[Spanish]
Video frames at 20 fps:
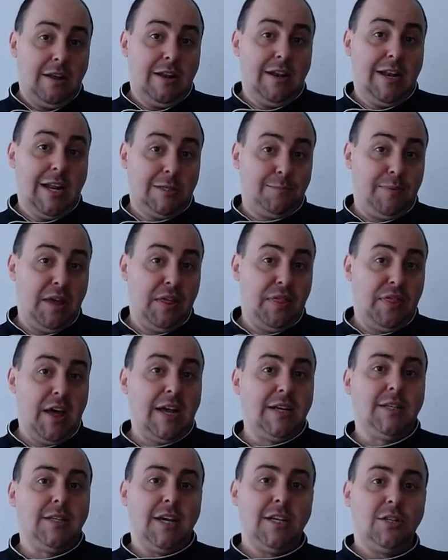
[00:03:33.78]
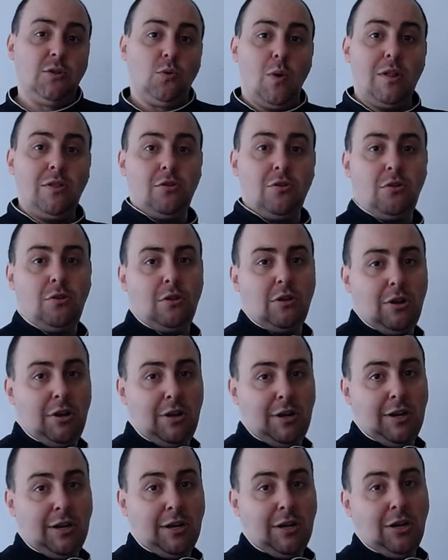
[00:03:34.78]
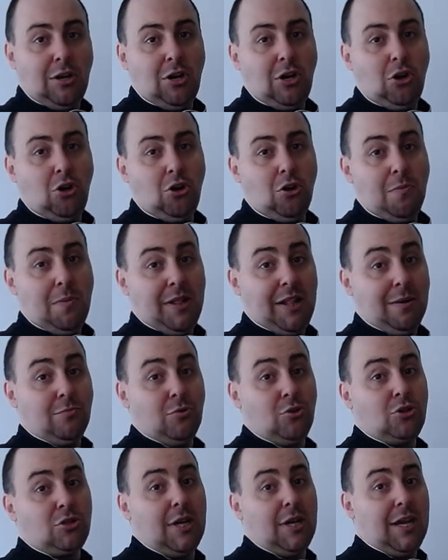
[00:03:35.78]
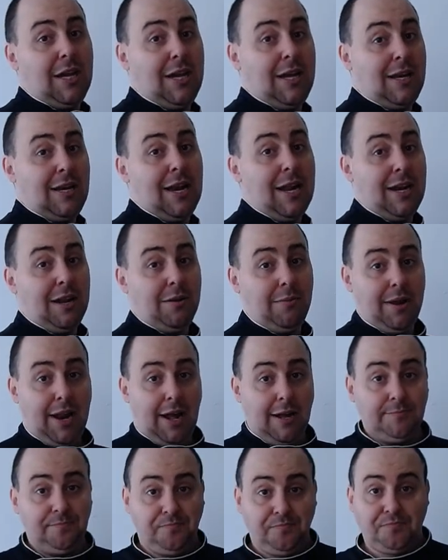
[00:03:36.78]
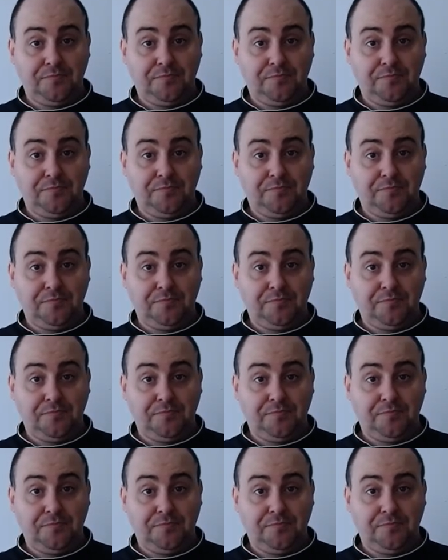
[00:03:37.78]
las piezas es cuando lo metemos en la nevera.